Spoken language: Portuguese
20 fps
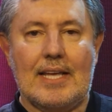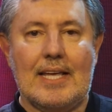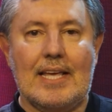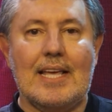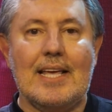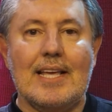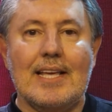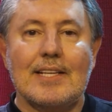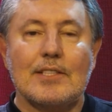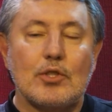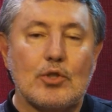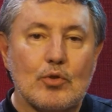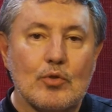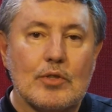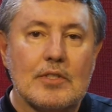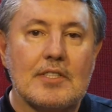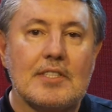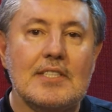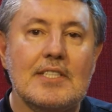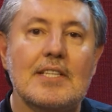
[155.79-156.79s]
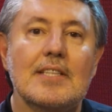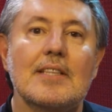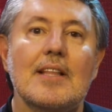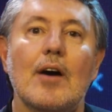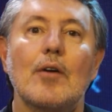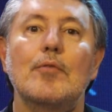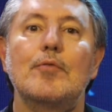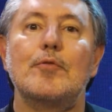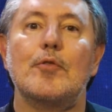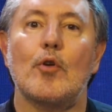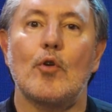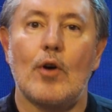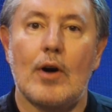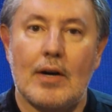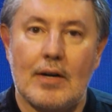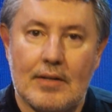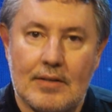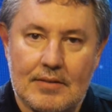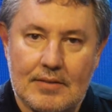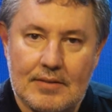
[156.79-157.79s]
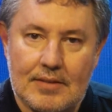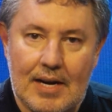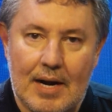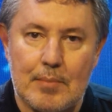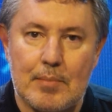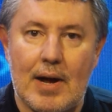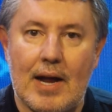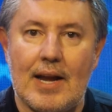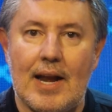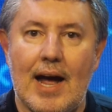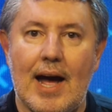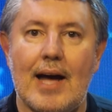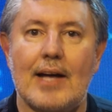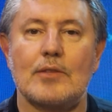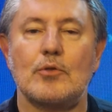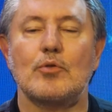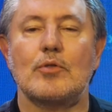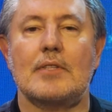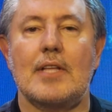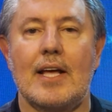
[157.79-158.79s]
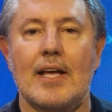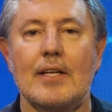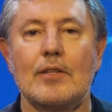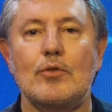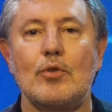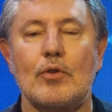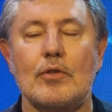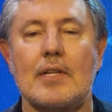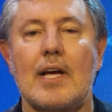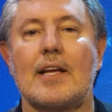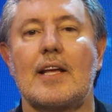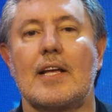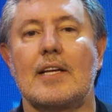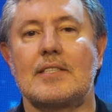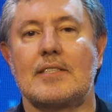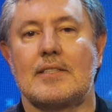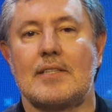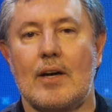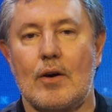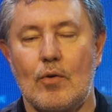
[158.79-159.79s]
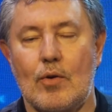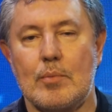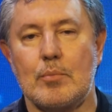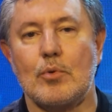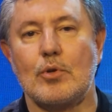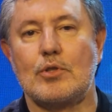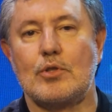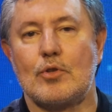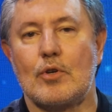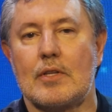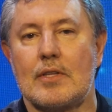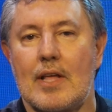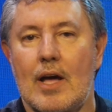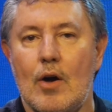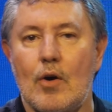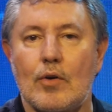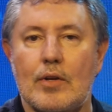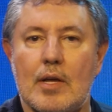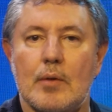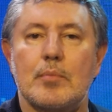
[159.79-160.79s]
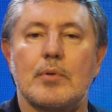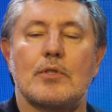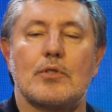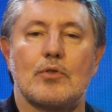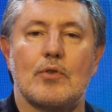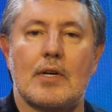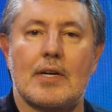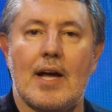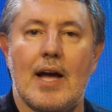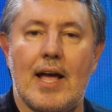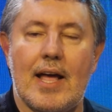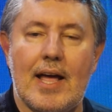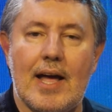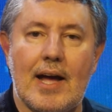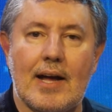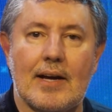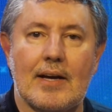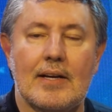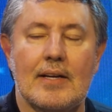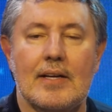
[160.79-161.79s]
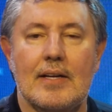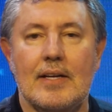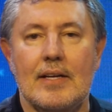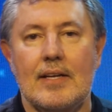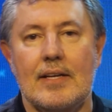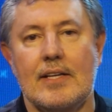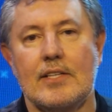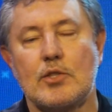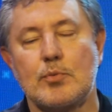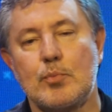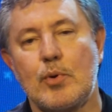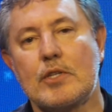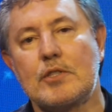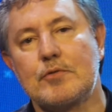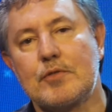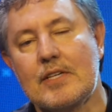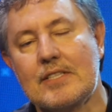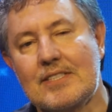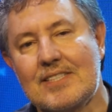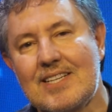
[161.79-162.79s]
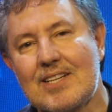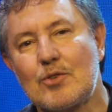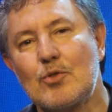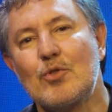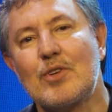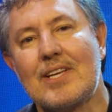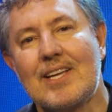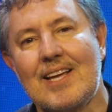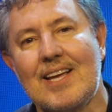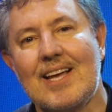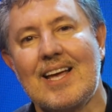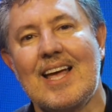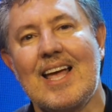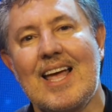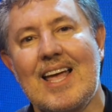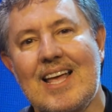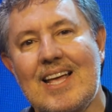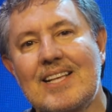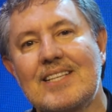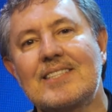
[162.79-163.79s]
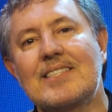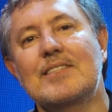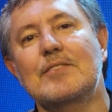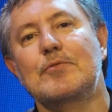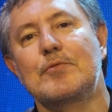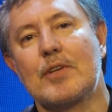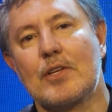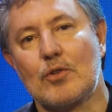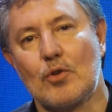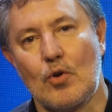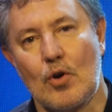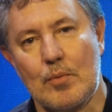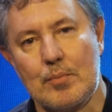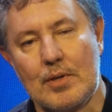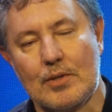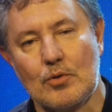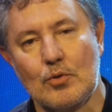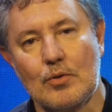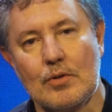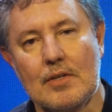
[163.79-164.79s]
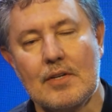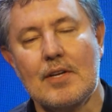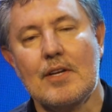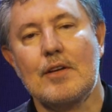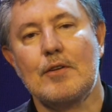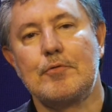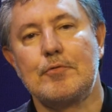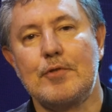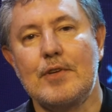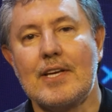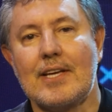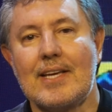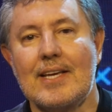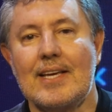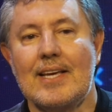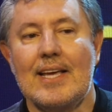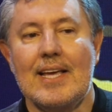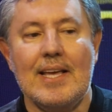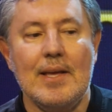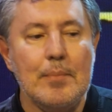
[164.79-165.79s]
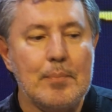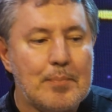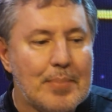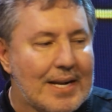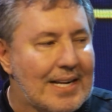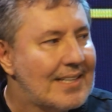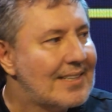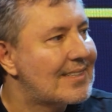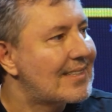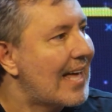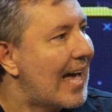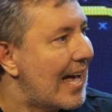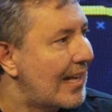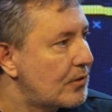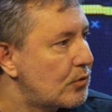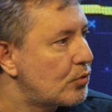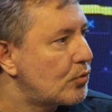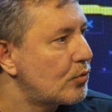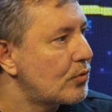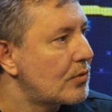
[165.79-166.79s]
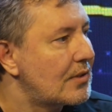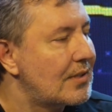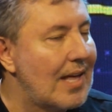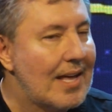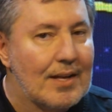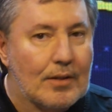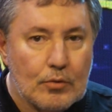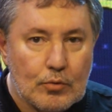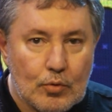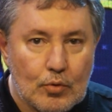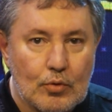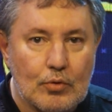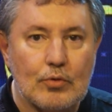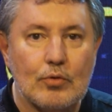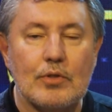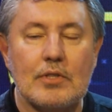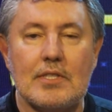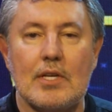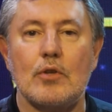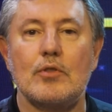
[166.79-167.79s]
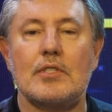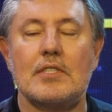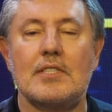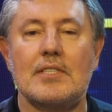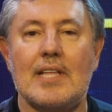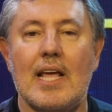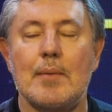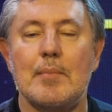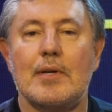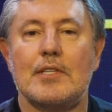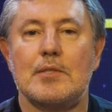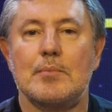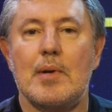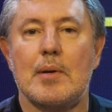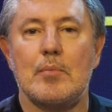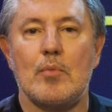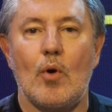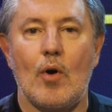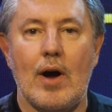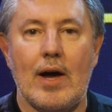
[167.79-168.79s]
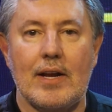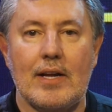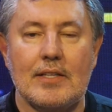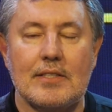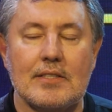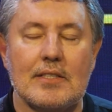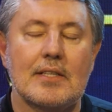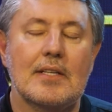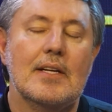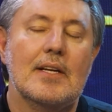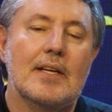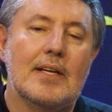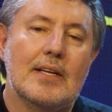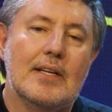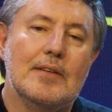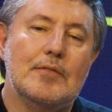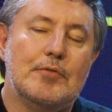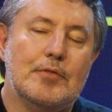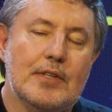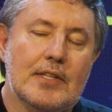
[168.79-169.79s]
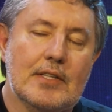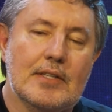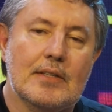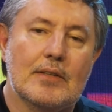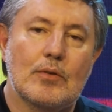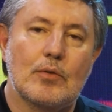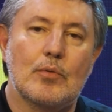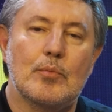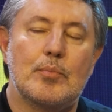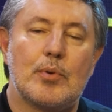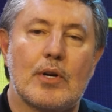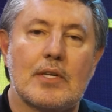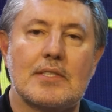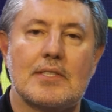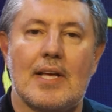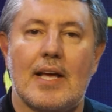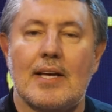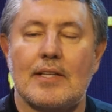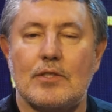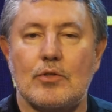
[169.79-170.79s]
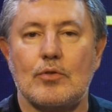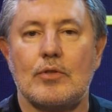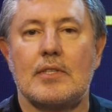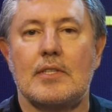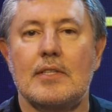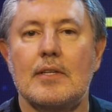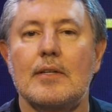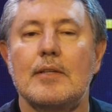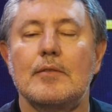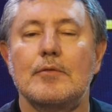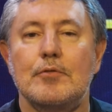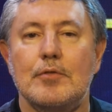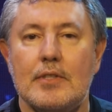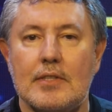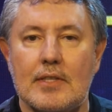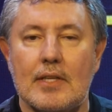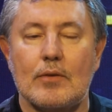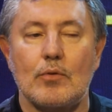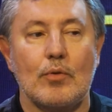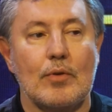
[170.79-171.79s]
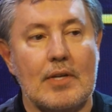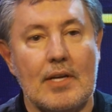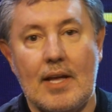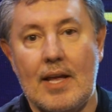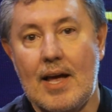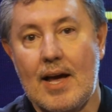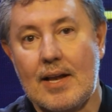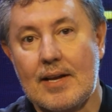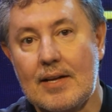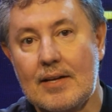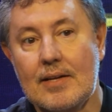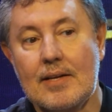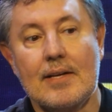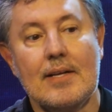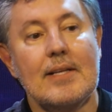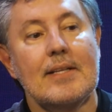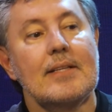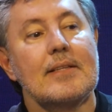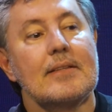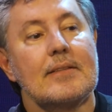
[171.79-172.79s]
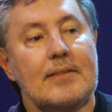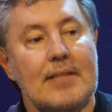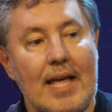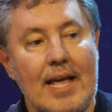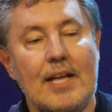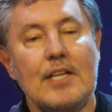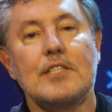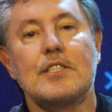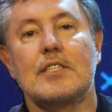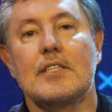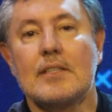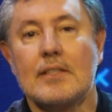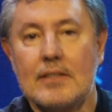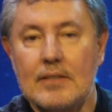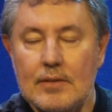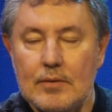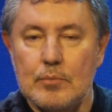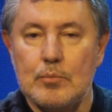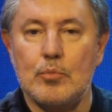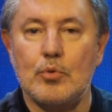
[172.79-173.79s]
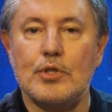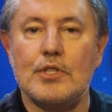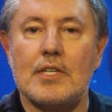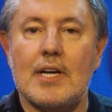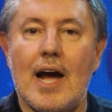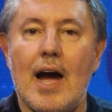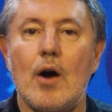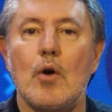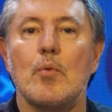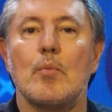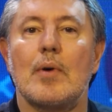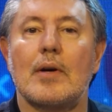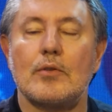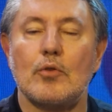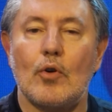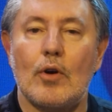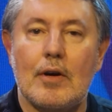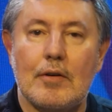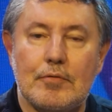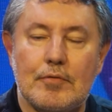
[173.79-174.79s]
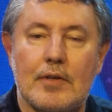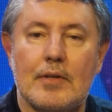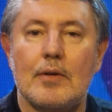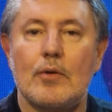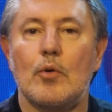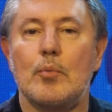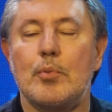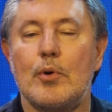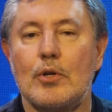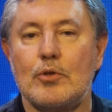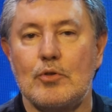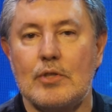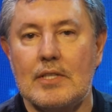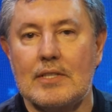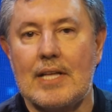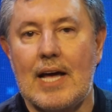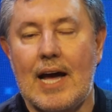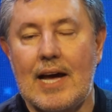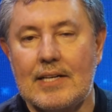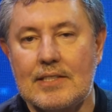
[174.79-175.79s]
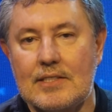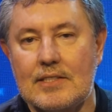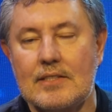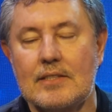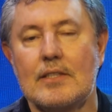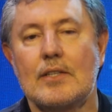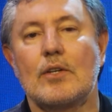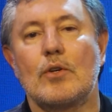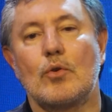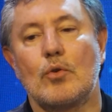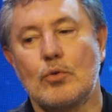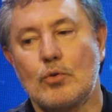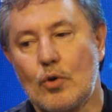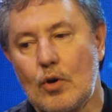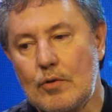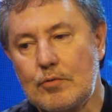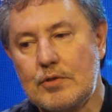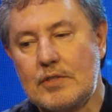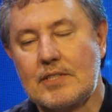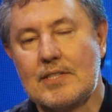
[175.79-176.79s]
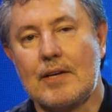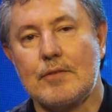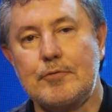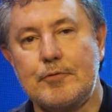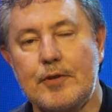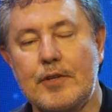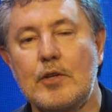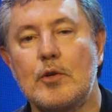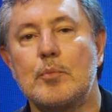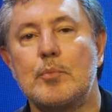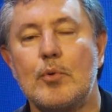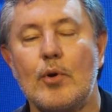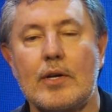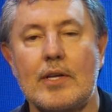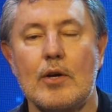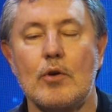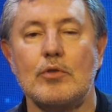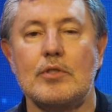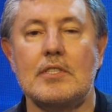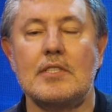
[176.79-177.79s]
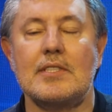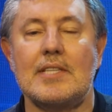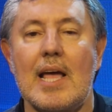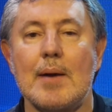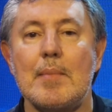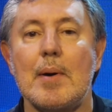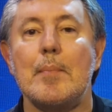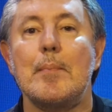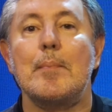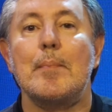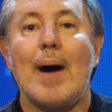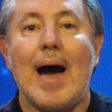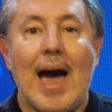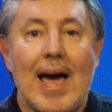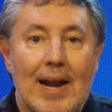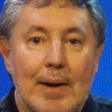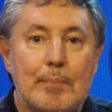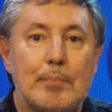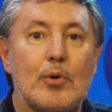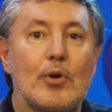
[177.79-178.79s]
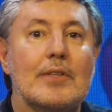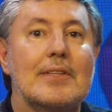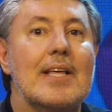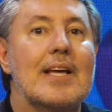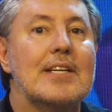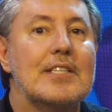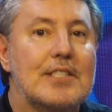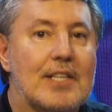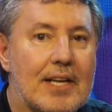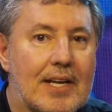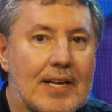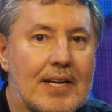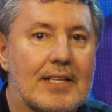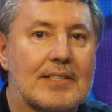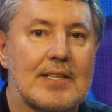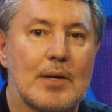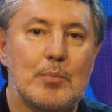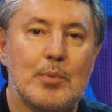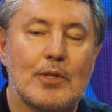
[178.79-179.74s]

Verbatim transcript: E isso, se não for trabalhado dentro da questão emocional que a pessoa carrega, isso pode fazer com que esse fenômeno fique imprintado dentro do seu sistema de memórias e vire um processo que evita com que ela tente buscar uma nova oportunidade, um novo desafio, porque o sistema, para proteger essa